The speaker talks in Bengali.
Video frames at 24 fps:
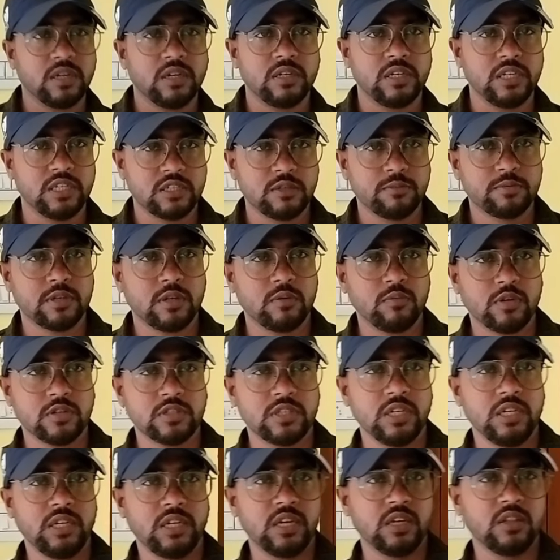আমরা ডিসক্রিপশন
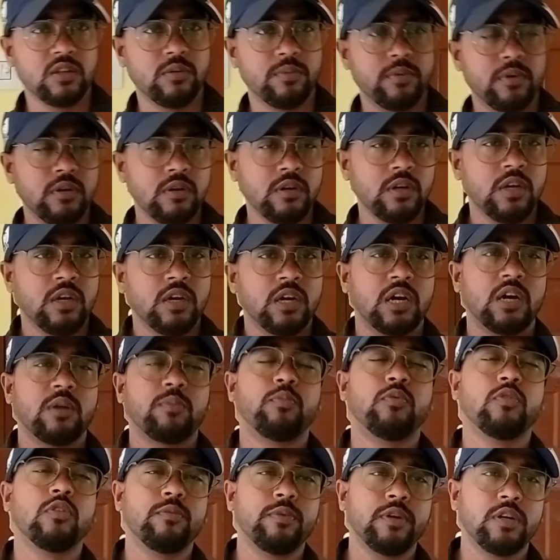বক্সে লিখে দেবো
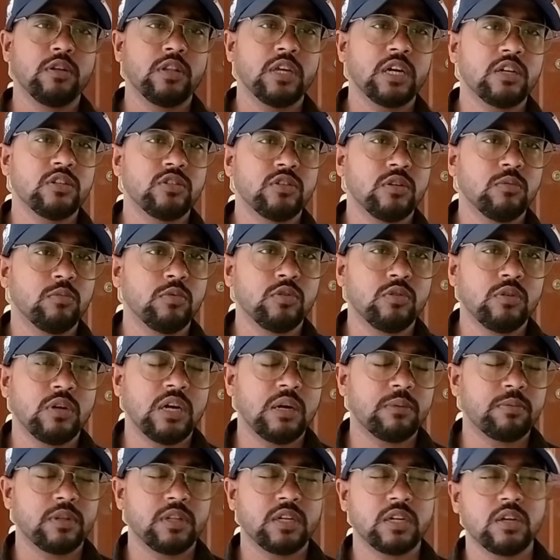আর পুরো ভিডিও দেখার জন্য
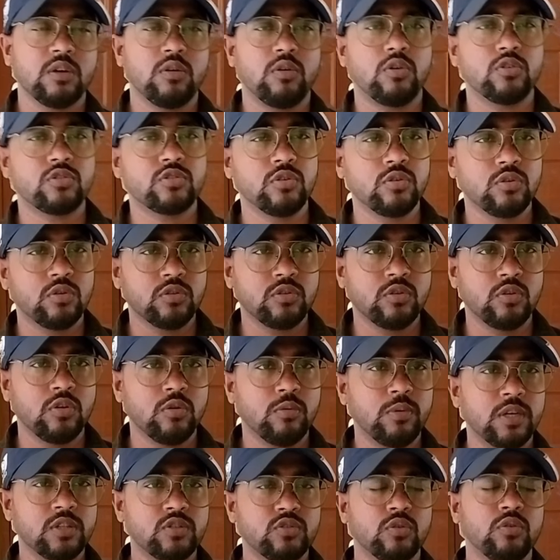বন্ধুরা আপনাদেরকে অসংখ্য
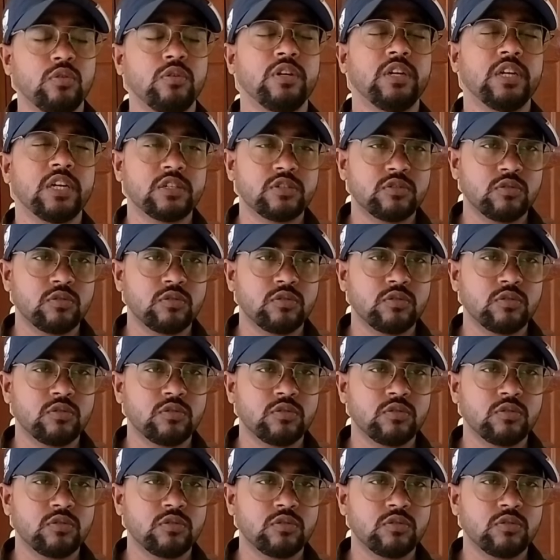ধন্যবাদ চলুন